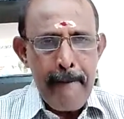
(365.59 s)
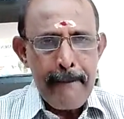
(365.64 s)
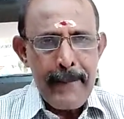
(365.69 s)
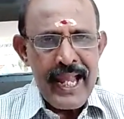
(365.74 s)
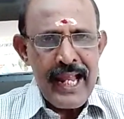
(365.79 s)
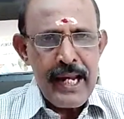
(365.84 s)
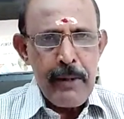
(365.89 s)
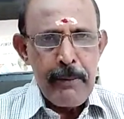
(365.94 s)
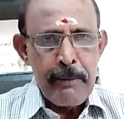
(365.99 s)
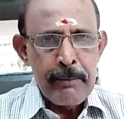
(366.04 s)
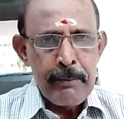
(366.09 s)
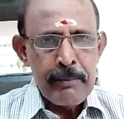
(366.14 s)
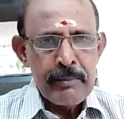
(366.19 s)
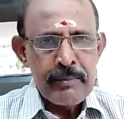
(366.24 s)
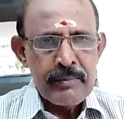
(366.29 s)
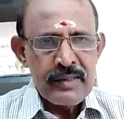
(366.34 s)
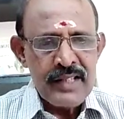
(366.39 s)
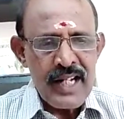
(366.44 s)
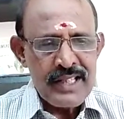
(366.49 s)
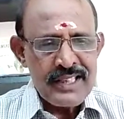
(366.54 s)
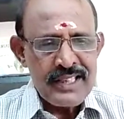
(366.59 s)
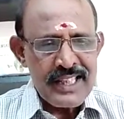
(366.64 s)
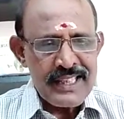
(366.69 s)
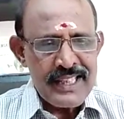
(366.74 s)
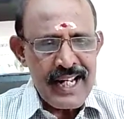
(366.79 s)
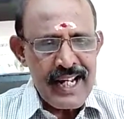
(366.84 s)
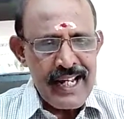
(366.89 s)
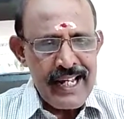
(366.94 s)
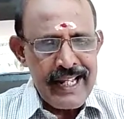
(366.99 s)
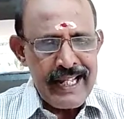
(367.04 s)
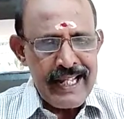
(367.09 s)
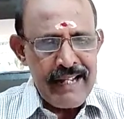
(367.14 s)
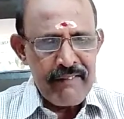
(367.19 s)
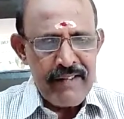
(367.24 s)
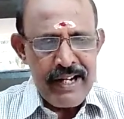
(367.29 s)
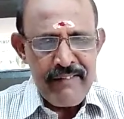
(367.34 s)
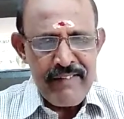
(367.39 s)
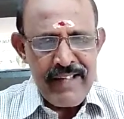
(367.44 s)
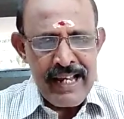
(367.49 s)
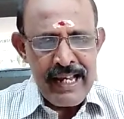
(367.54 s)
மேலும் நட்சத்திர லிங்க
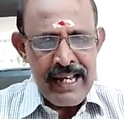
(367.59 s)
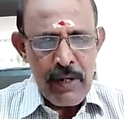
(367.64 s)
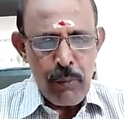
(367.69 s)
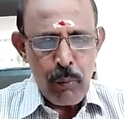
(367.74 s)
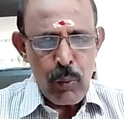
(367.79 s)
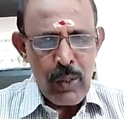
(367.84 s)
வடிவில்